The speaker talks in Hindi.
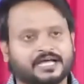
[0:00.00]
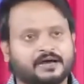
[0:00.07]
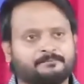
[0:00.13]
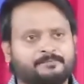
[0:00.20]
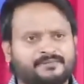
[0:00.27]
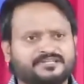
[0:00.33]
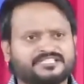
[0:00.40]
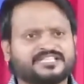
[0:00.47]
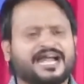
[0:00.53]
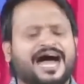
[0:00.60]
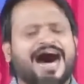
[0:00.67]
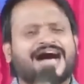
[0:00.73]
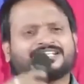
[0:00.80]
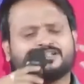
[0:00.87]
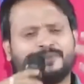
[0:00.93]
पवित्र
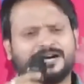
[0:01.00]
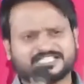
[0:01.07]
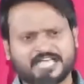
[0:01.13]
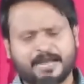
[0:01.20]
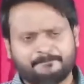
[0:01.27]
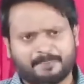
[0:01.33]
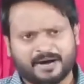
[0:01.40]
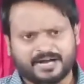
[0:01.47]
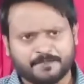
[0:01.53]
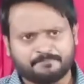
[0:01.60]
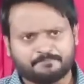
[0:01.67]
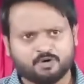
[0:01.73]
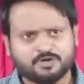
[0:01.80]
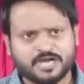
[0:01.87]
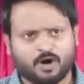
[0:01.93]
आत्मा से
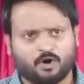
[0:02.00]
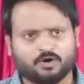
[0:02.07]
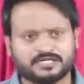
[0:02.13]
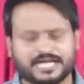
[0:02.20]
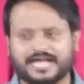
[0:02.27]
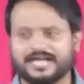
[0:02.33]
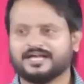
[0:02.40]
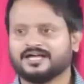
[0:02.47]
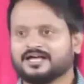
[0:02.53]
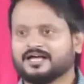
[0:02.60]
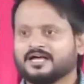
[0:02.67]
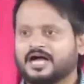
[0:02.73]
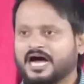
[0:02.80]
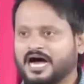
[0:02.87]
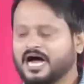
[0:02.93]
परिपूर्ण होंगे
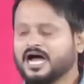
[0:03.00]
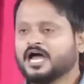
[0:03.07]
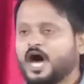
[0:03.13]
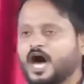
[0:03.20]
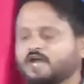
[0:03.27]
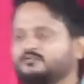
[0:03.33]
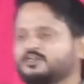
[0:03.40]
हाँ और वो